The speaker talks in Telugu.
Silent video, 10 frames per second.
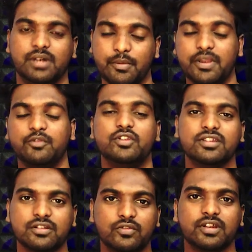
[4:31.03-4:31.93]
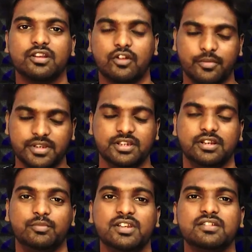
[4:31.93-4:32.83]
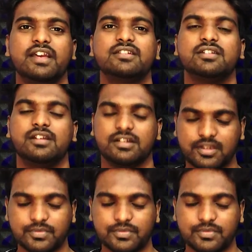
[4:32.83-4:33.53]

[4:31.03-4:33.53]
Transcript: మరి మీ ఉద్దేశాన్ని కూడా కింద కామెంట్ చేయండి ప్లీజ్ లైక్ షేర్ అండ్